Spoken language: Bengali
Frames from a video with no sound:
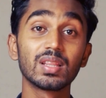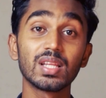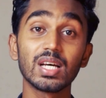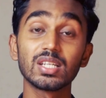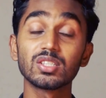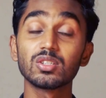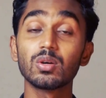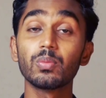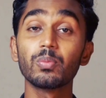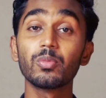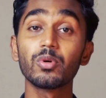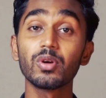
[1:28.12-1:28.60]
তা
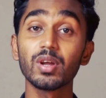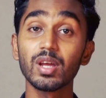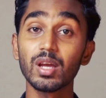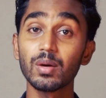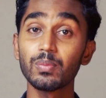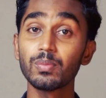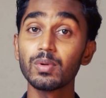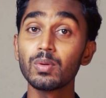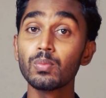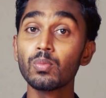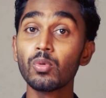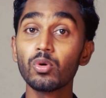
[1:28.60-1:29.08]
সম্পর্কে
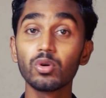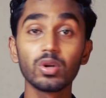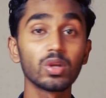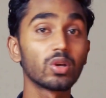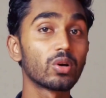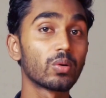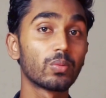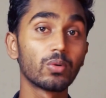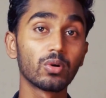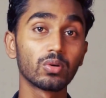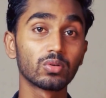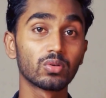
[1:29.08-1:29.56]
আপনি মোটেই
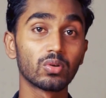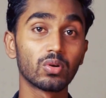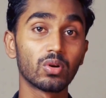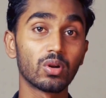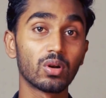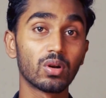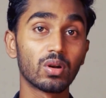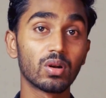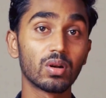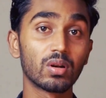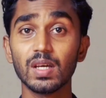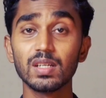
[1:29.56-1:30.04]
অবগত
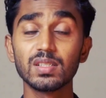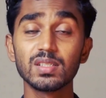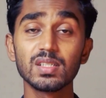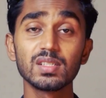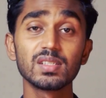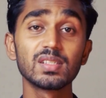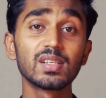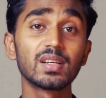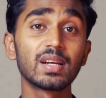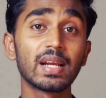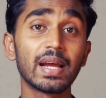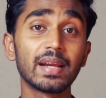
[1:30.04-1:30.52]
নন এই
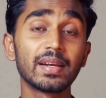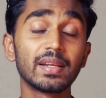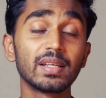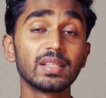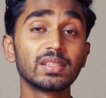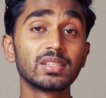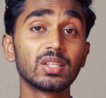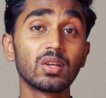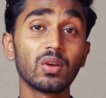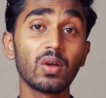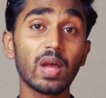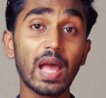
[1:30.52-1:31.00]
সিরিজের রাইটিং
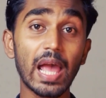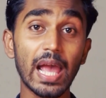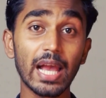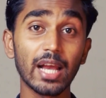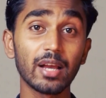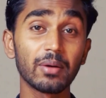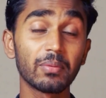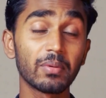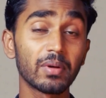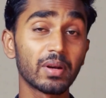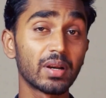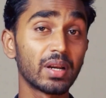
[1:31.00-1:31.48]
ছিল
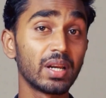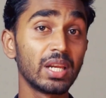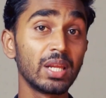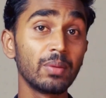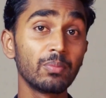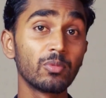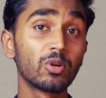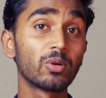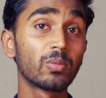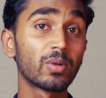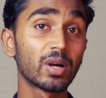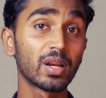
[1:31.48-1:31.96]
একেবারে
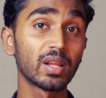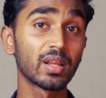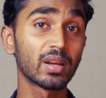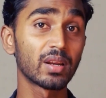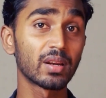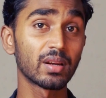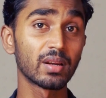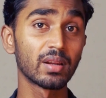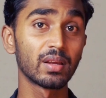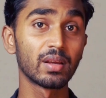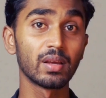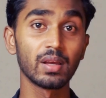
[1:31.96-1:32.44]
নিম্নমানের
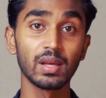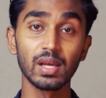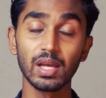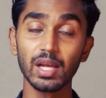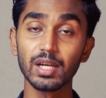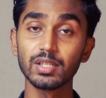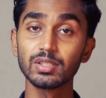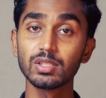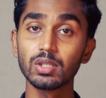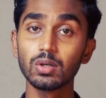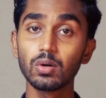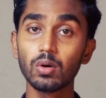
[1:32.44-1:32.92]

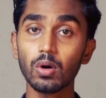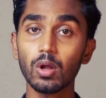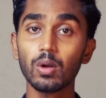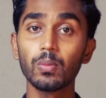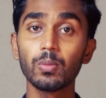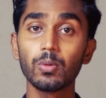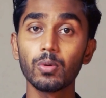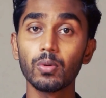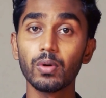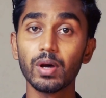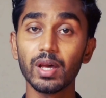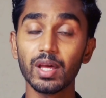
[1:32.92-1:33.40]
এর যে
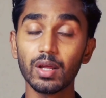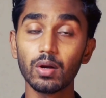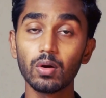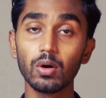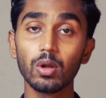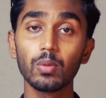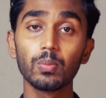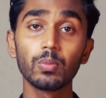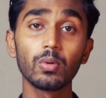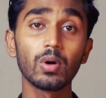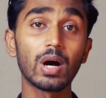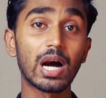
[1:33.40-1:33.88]
গল্প এই
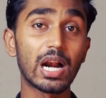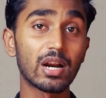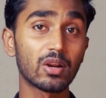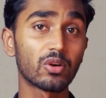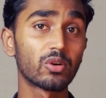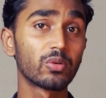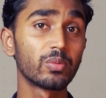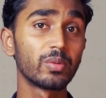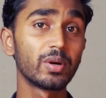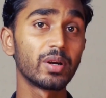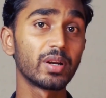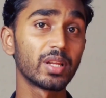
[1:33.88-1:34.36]
গল্প
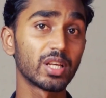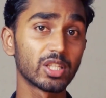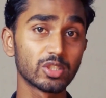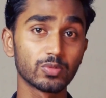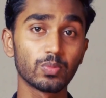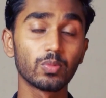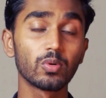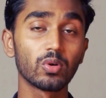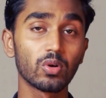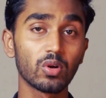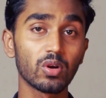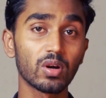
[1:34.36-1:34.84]
আঠারো মিনিটে
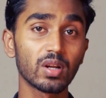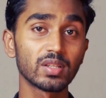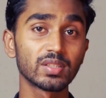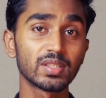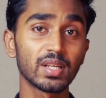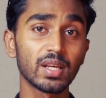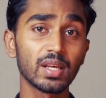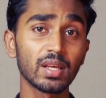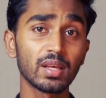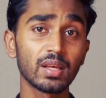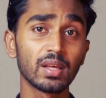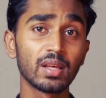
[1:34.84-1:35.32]
এক্সপ্লোর করা
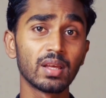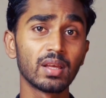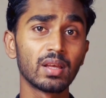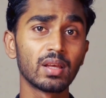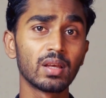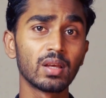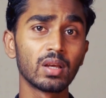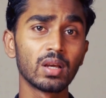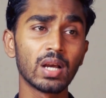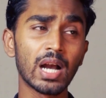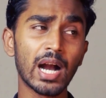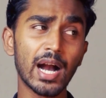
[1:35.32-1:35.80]
যায়
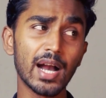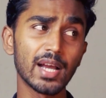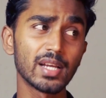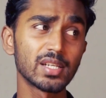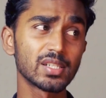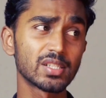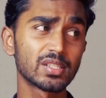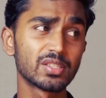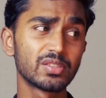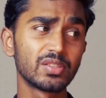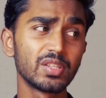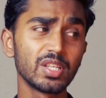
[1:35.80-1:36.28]

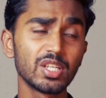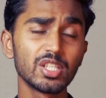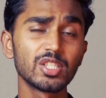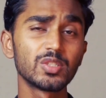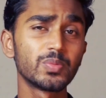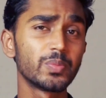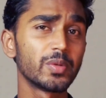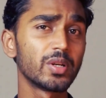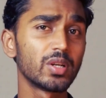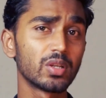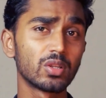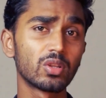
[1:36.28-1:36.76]
হাইয়েস্ট তিরিশ
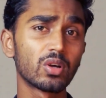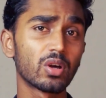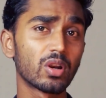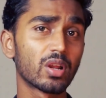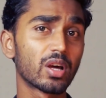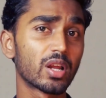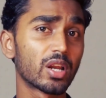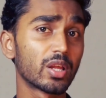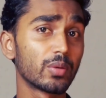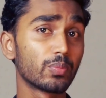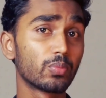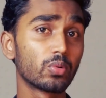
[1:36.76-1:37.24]
মিনিট
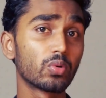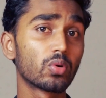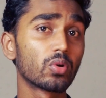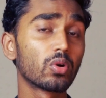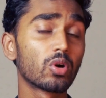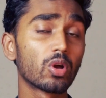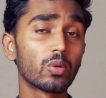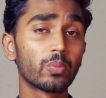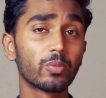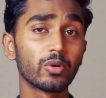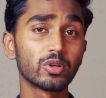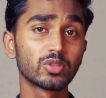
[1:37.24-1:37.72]
দরকার এই পুরো
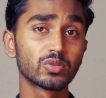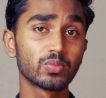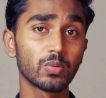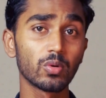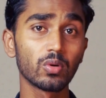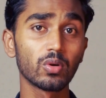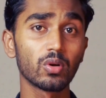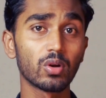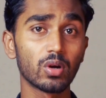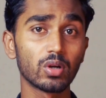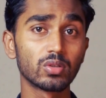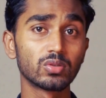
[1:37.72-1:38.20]
গল্প
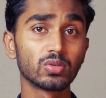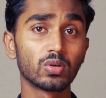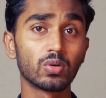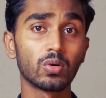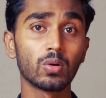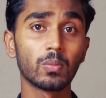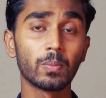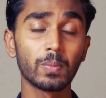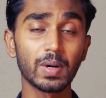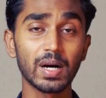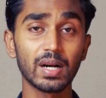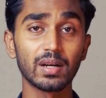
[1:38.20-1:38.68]
এক্সপ্লোর করার জন্য
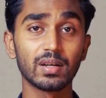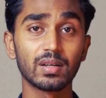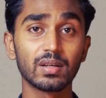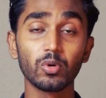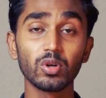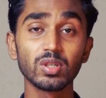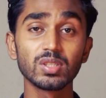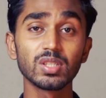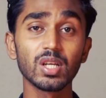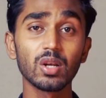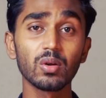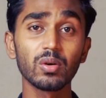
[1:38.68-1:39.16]
বাট
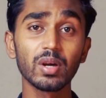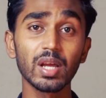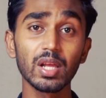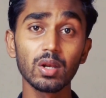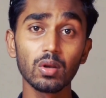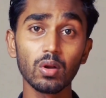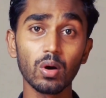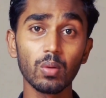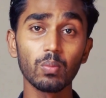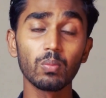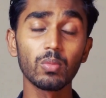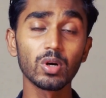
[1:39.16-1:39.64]
পরিচালক এই
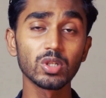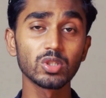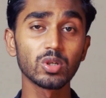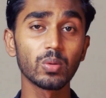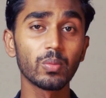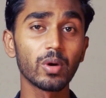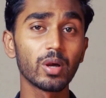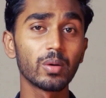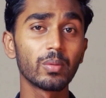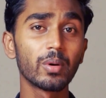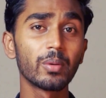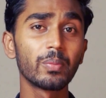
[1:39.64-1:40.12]
লম্বা
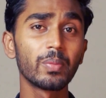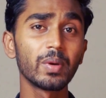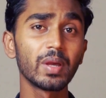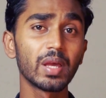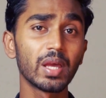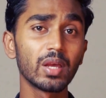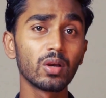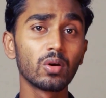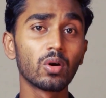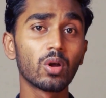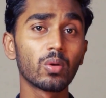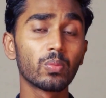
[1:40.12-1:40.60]
সময়ব্যাপী
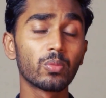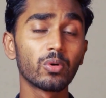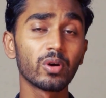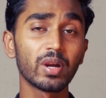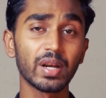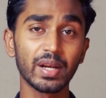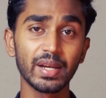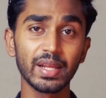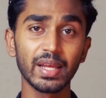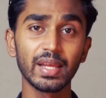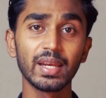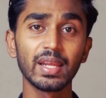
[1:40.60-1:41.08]
এই গল্পকে
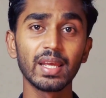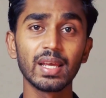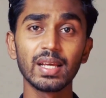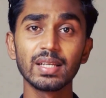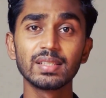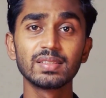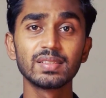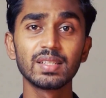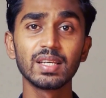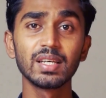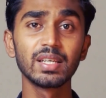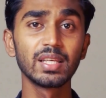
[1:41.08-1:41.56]
টেনে
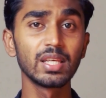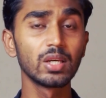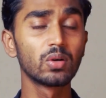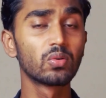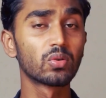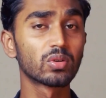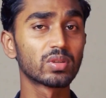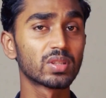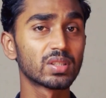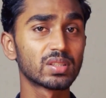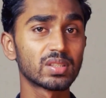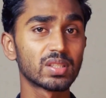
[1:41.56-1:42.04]
হিস্ট্রি কী
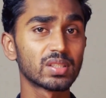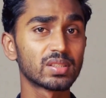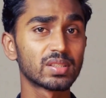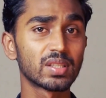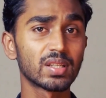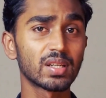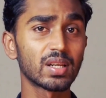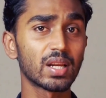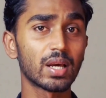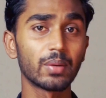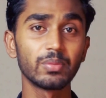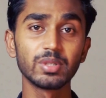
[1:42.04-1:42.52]
করতে
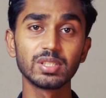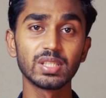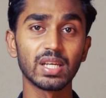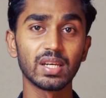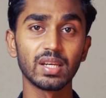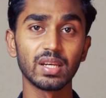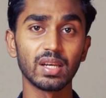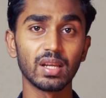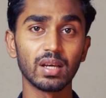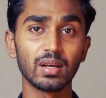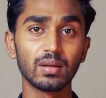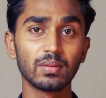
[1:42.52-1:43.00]
চেয়েছেন আমি
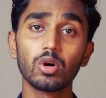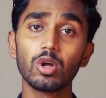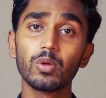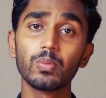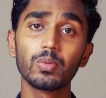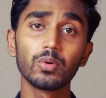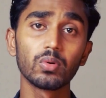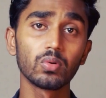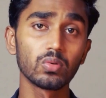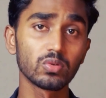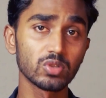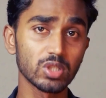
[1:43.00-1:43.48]
জানি না
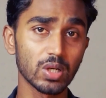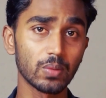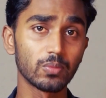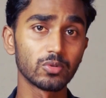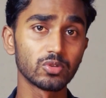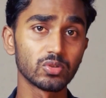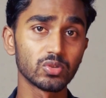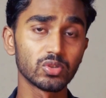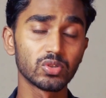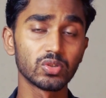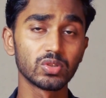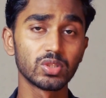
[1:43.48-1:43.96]
গল্পে কোনো
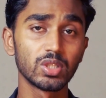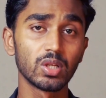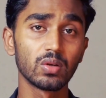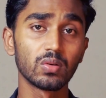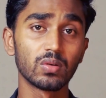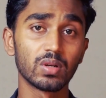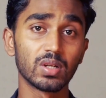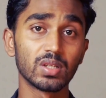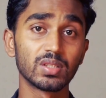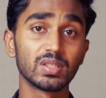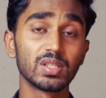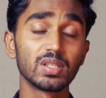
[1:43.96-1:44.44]
সামঞ্জস্য ছিল
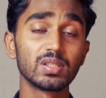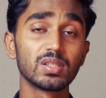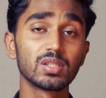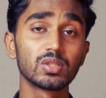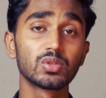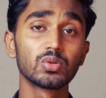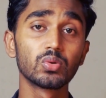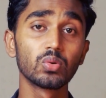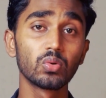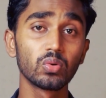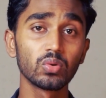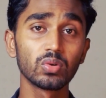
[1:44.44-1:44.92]
না সিরিজের
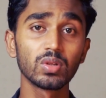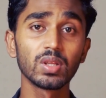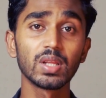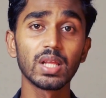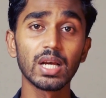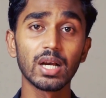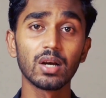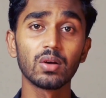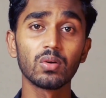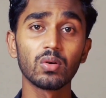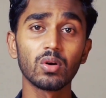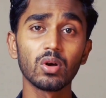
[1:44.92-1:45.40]
শুরুতে
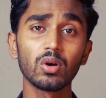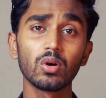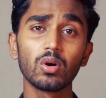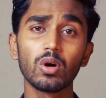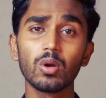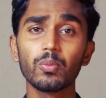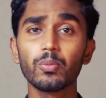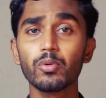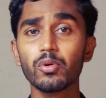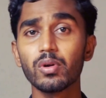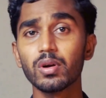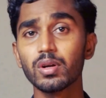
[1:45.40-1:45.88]
দেখানো হয়
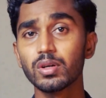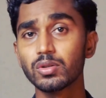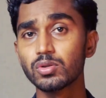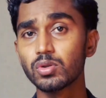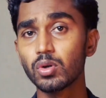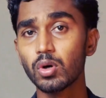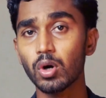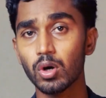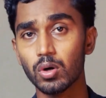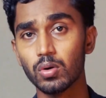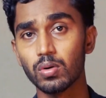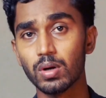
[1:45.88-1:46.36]
কল্পনার কিছু
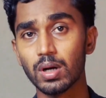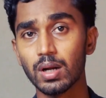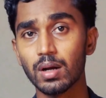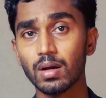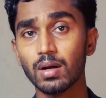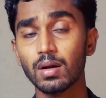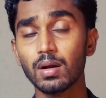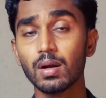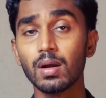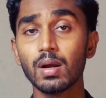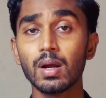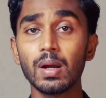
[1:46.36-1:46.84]
ঘটনা
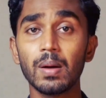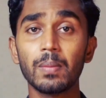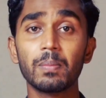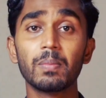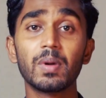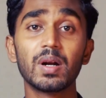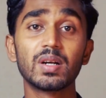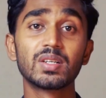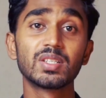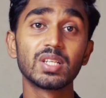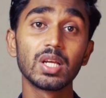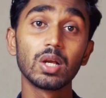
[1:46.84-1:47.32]

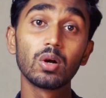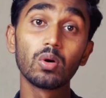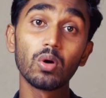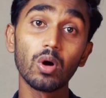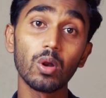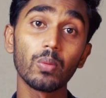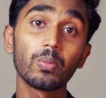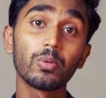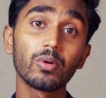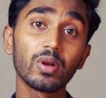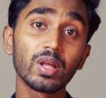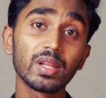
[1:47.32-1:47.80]
বাট সেই
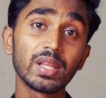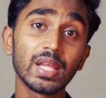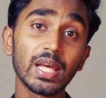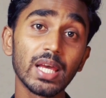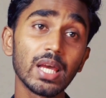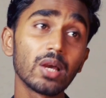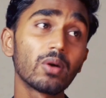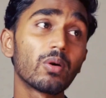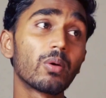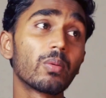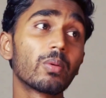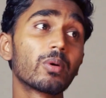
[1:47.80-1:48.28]
কল্পনা
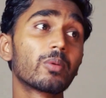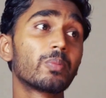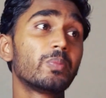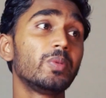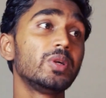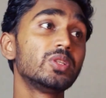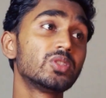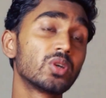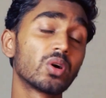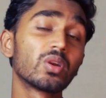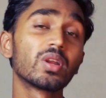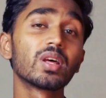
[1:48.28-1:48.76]
থেকেও আবার
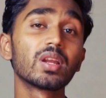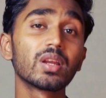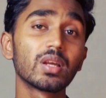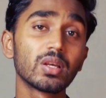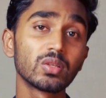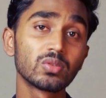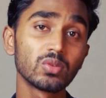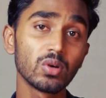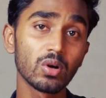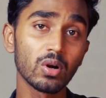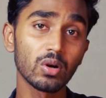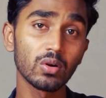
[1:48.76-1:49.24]
পিছনের
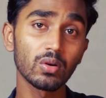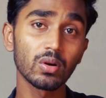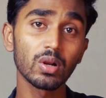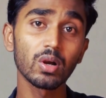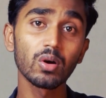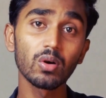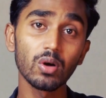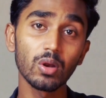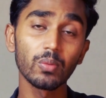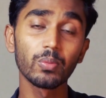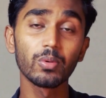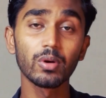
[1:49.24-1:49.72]
কিছু ঘটনা
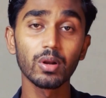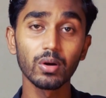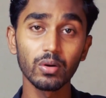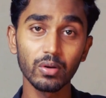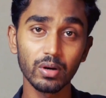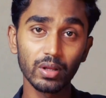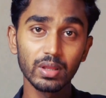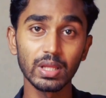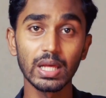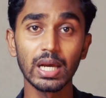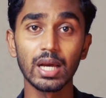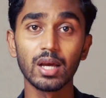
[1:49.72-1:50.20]
কল্পনা
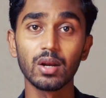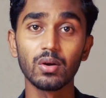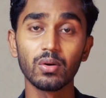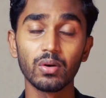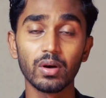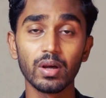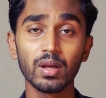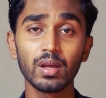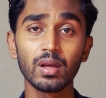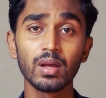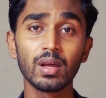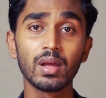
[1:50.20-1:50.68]
করে দেখানো
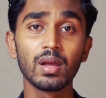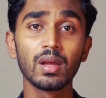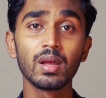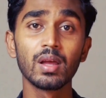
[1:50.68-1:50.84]
হয়